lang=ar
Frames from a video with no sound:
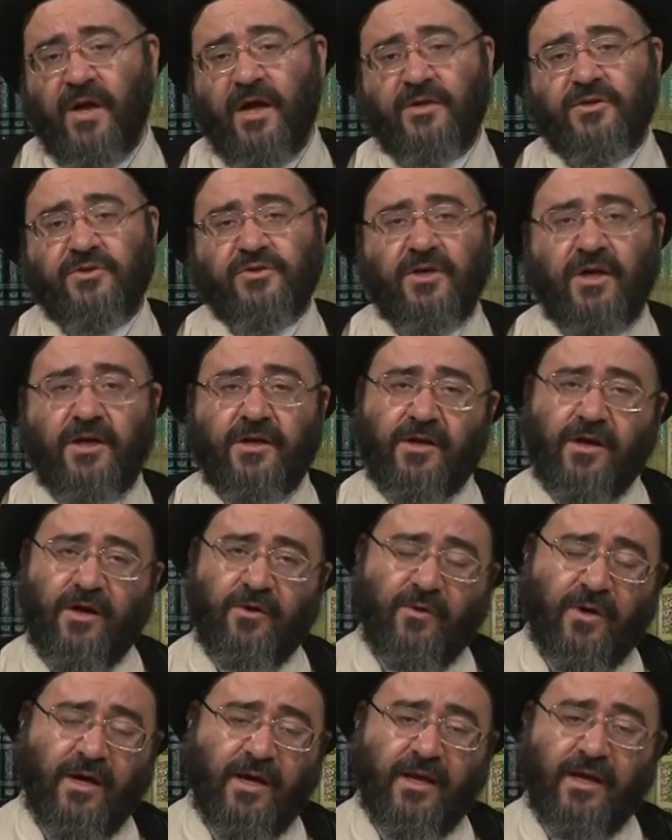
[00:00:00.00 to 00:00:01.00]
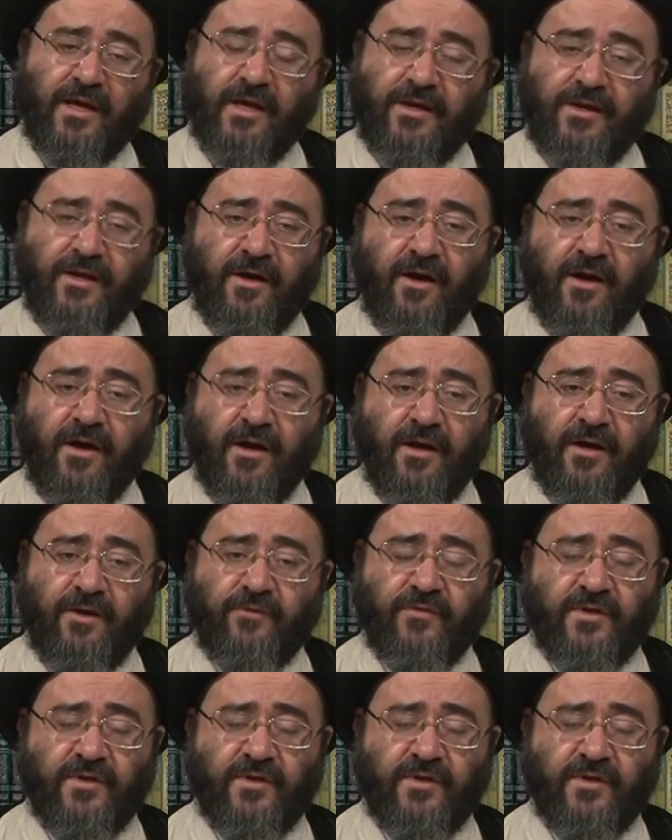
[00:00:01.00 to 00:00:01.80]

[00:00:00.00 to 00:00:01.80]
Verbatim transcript: أنشأناه خلقا آخر